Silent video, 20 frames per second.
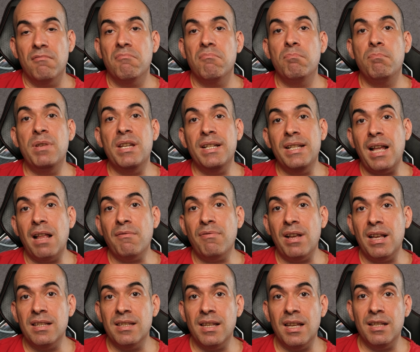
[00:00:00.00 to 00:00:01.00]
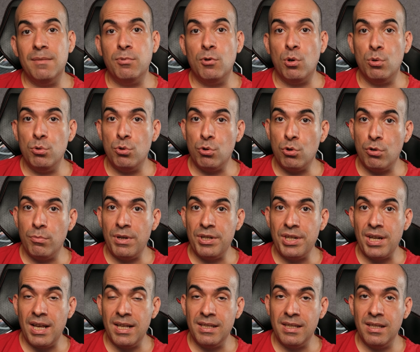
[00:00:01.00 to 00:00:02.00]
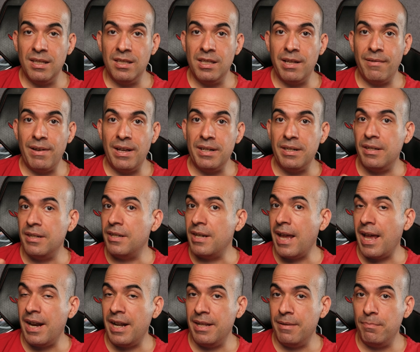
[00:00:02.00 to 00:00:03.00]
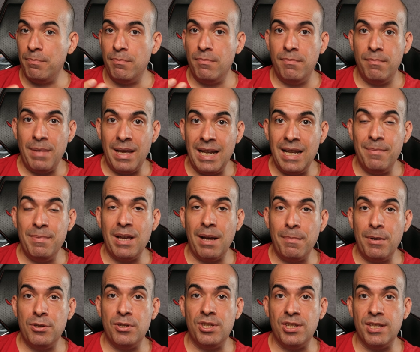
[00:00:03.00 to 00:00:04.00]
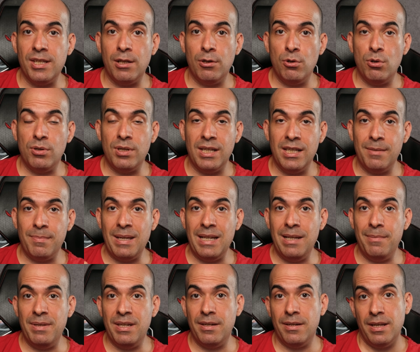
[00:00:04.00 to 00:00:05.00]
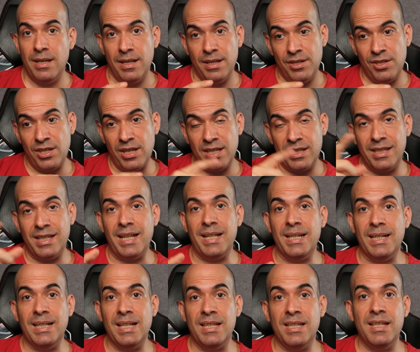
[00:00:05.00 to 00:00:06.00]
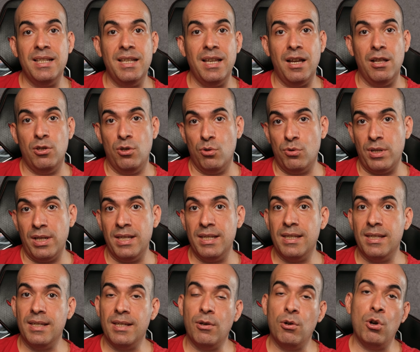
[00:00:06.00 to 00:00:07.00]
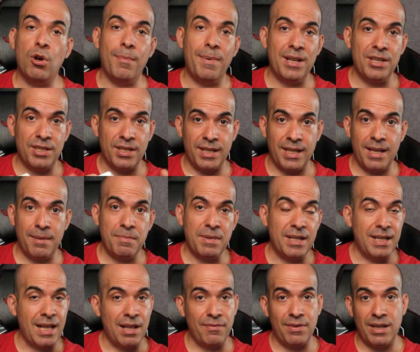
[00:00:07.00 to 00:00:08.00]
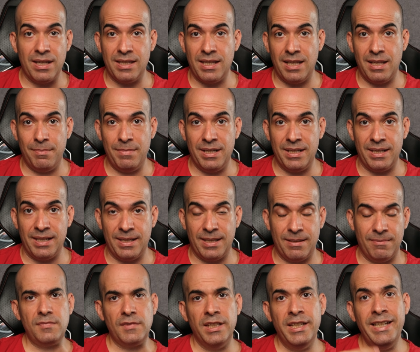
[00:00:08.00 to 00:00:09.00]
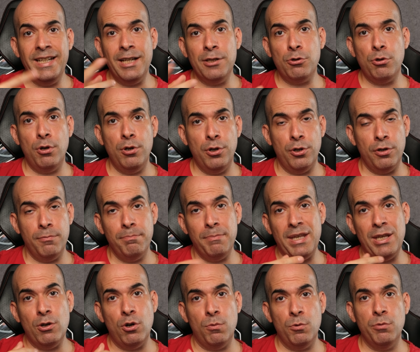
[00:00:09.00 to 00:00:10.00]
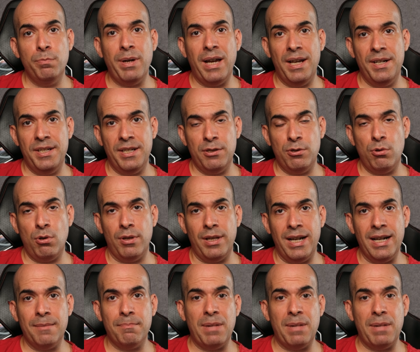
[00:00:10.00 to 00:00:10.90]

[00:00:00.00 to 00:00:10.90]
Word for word: Birden fazla alıp konuşturma şansınız da var. Yani hani belli bir amaç için alıyorsanız belli bir cihazı tetiklesin diye alıyorsanız o amaçla da birden fazla alabilirsiniz. Yine söylüyorum Mi Home'un parçası olarak